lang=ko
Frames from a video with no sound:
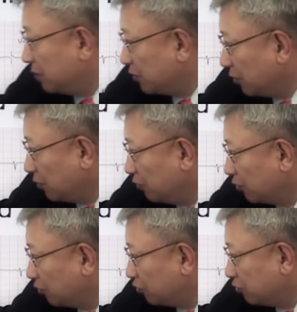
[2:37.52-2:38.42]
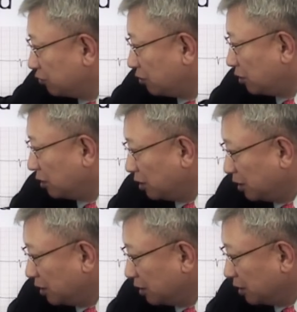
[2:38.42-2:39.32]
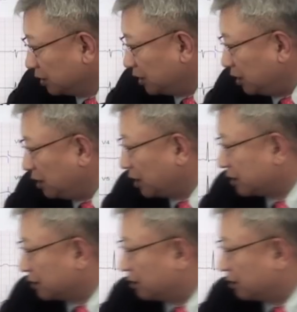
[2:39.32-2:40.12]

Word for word: 심전도 유도 2를 길게 찍은